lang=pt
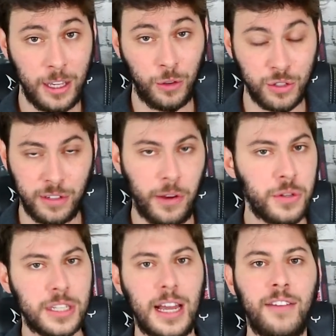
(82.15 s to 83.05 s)
Inclusive eu
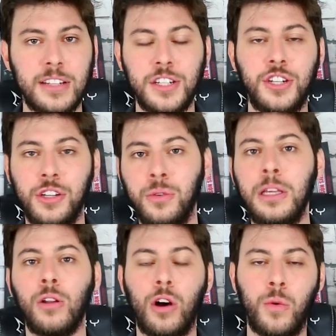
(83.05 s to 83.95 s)
estava assistindo
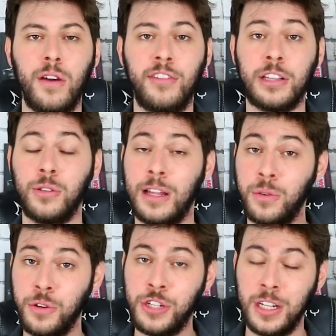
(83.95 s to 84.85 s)
em loco o evento lá no
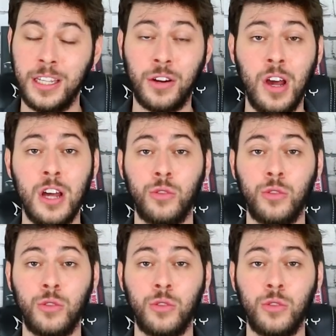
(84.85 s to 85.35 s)
Rio de Janeiro,